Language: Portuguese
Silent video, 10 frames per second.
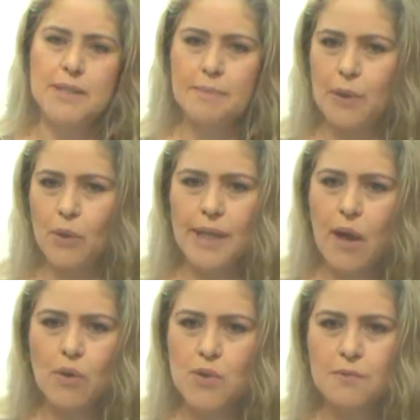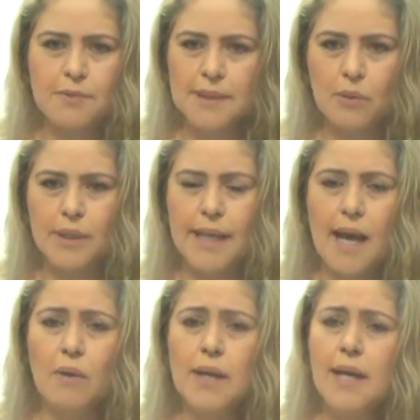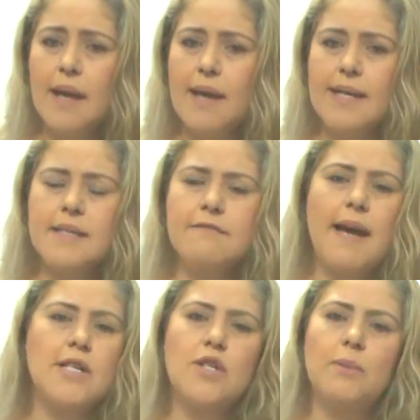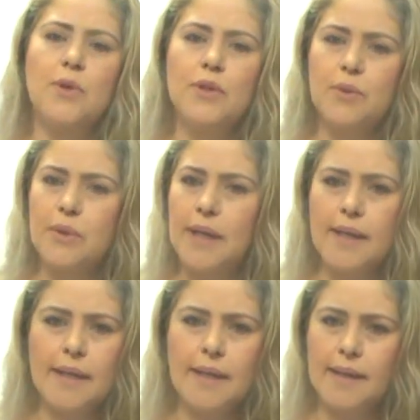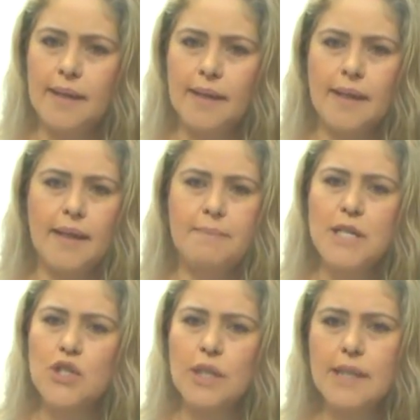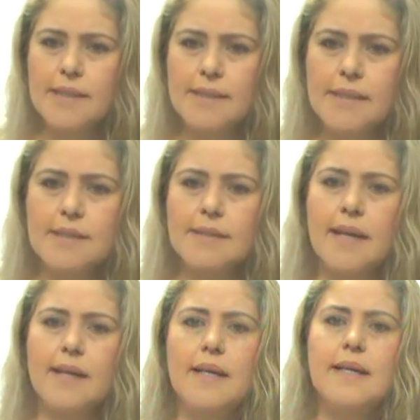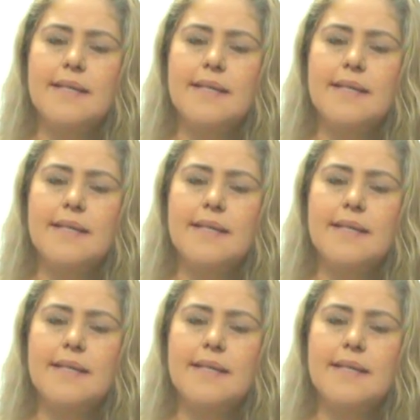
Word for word: por exemplo, a L'Oréal, que eu sou fã da L'Oréal, eles investem muito é, é, é, em pesquisas, né?